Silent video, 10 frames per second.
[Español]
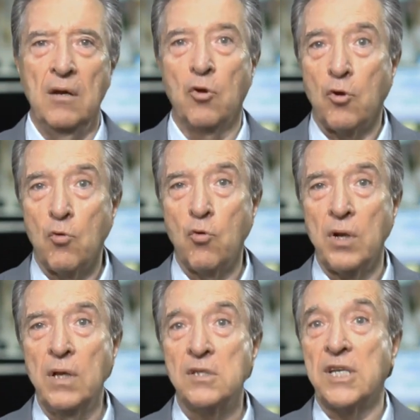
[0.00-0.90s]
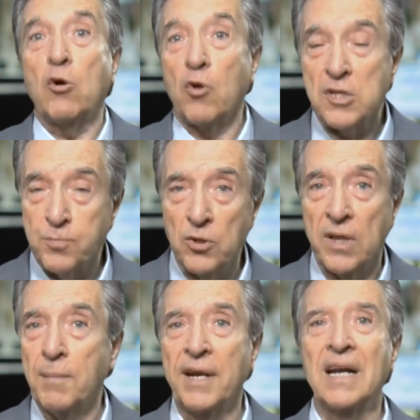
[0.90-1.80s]
lo que ocurre se
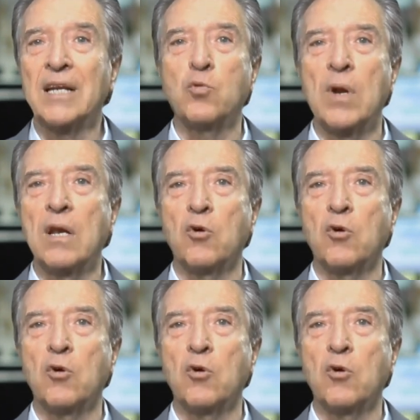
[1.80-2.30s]
corresponde de manera natural